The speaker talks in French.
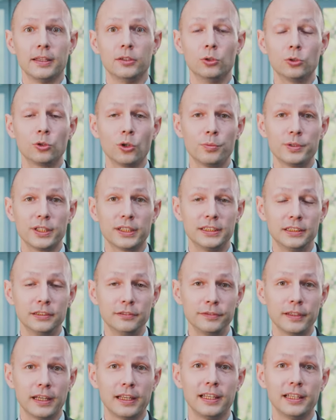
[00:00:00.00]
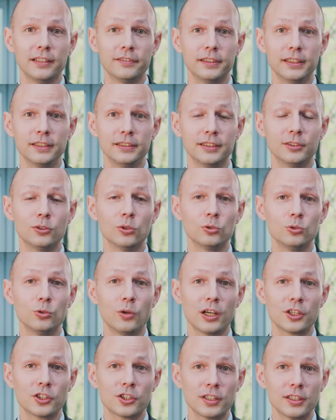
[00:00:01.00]
Notre objectif à l'AFD, c'est
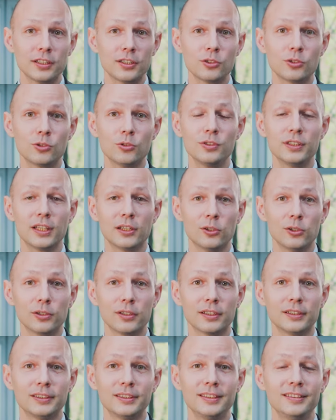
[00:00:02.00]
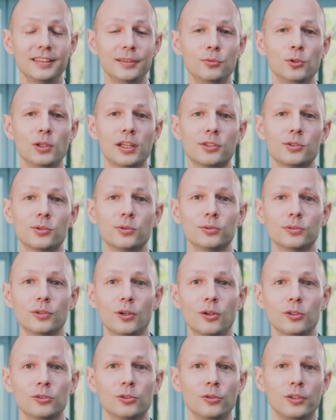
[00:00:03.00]
d'encourager ce dialogue, cette émulation
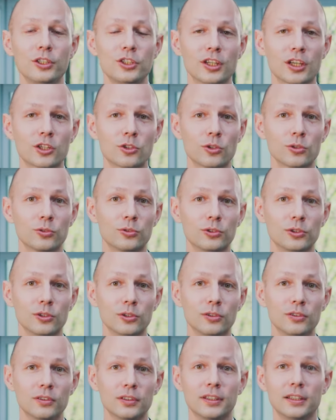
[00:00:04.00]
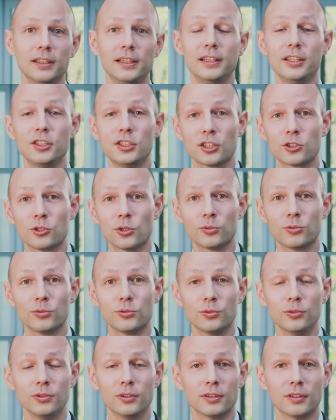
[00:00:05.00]
entre les chercheurs du Nord et les chercheurs du
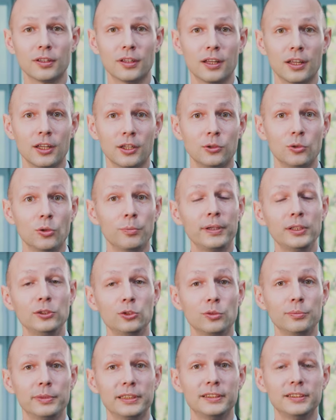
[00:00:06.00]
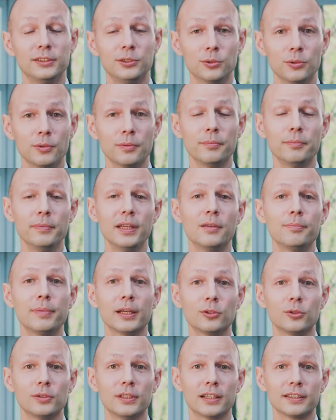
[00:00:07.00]
Sud. Non pas une compétition, mais un
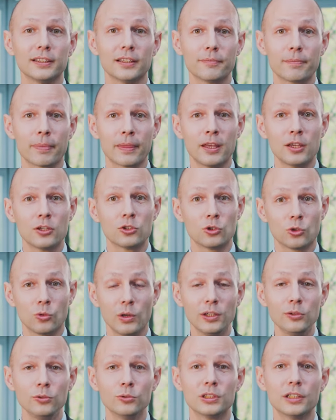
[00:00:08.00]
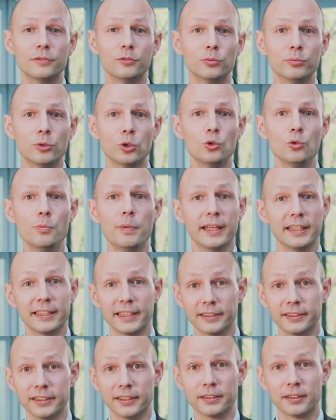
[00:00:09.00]
partenariat. Je crois que nous avons beaucoup à y
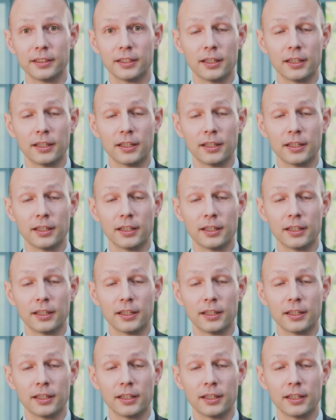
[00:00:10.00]
gagner.